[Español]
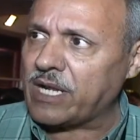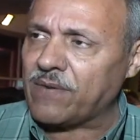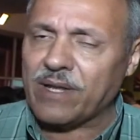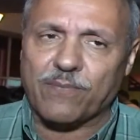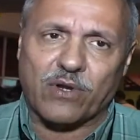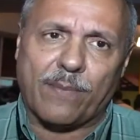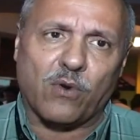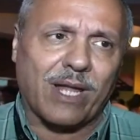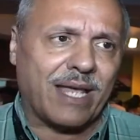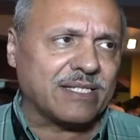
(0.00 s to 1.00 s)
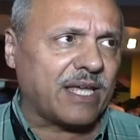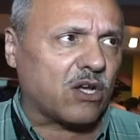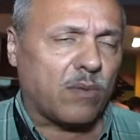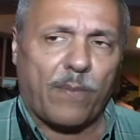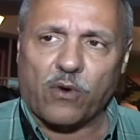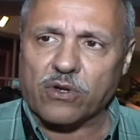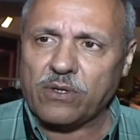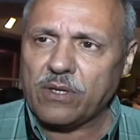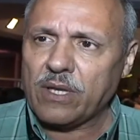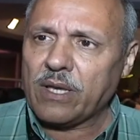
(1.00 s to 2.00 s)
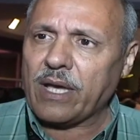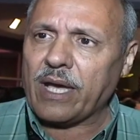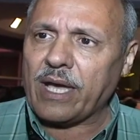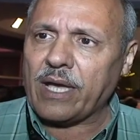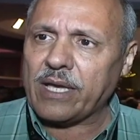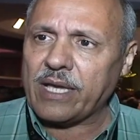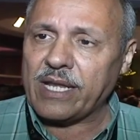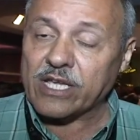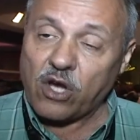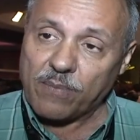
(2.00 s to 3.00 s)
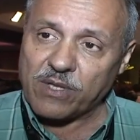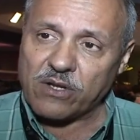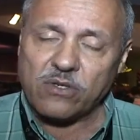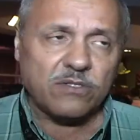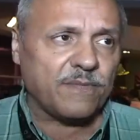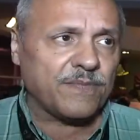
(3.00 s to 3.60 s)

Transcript: nivel por ambulancia como por ah, helicóptero